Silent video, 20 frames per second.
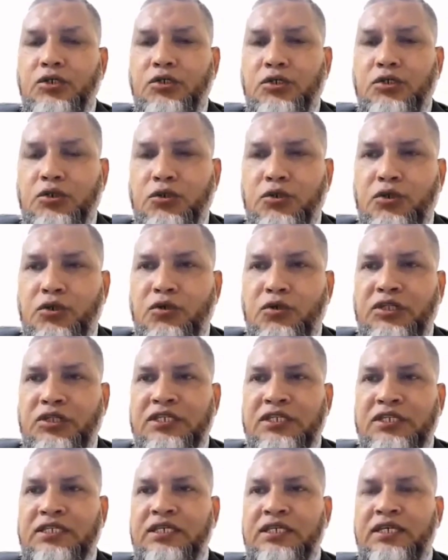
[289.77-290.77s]
ছোট
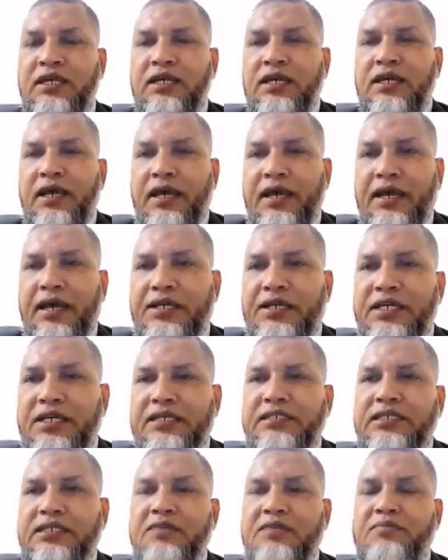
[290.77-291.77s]
করতেছি এই
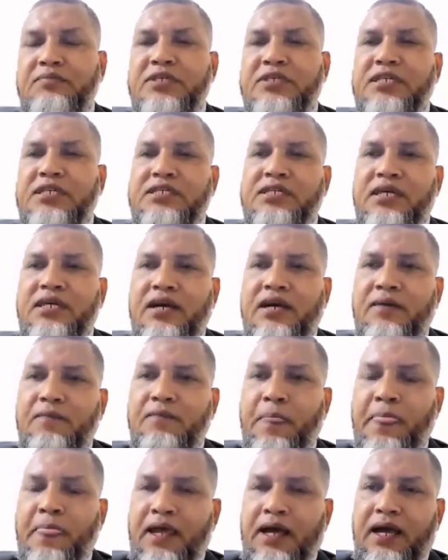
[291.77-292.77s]
ডিএক্সএন এর বিজনেসটা
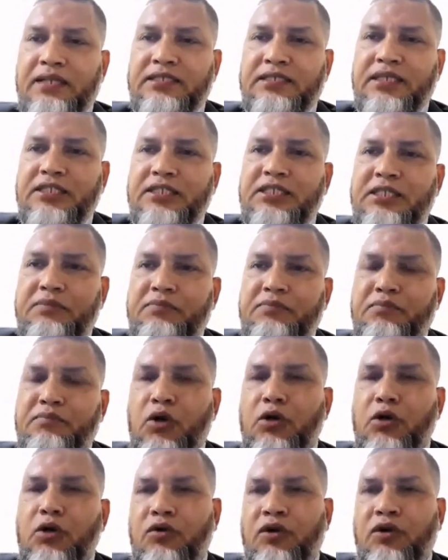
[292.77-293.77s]
আস্তে আস্তে
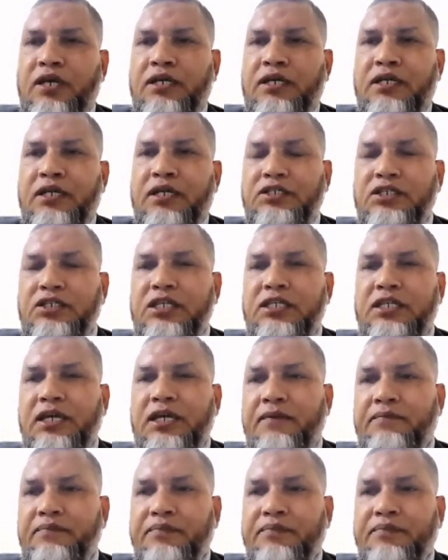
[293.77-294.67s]
বড় করার চিন্তা